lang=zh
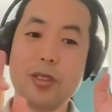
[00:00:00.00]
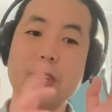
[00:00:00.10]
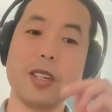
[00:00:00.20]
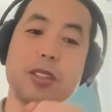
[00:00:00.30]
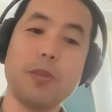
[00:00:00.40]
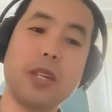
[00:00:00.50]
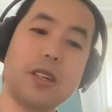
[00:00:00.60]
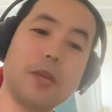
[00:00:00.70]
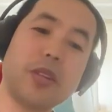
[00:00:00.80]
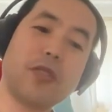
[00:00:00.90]
这个什么
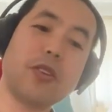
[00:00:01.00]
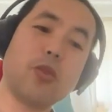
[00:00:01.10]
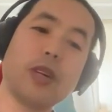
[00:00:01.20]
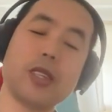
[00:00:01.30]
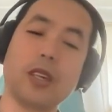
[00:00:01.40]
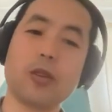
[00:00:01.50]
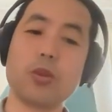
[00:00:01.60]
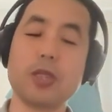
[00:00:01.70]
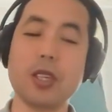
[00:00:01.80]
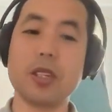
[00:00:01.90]
和平峰会上，
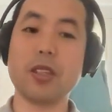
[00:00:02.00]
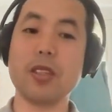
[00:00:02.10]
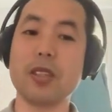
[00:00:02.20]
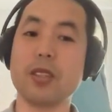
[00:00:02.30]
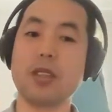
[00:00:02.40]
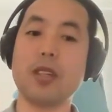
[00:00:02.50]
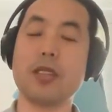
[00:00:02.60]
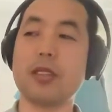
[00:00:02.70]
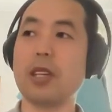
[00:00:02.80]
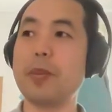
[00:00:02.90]
或者这件事情，泽连
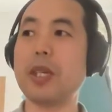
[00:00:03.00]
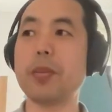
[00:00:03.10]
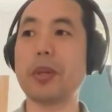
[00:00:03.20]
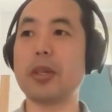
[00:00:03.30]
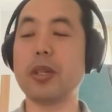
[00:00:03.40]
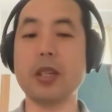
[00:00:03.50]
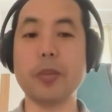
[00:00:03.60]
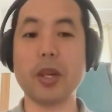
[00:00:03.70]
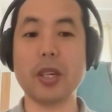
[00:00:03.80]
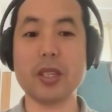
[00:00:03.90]
斯基他们也表也
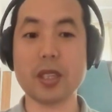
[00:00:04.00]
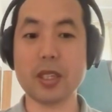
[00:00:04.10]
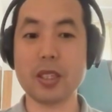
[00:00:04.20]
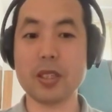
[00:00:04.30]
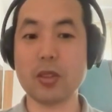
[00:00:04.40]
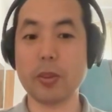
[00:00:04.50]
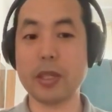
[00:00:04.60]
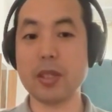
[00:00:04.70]
表达了这个意思，对吧？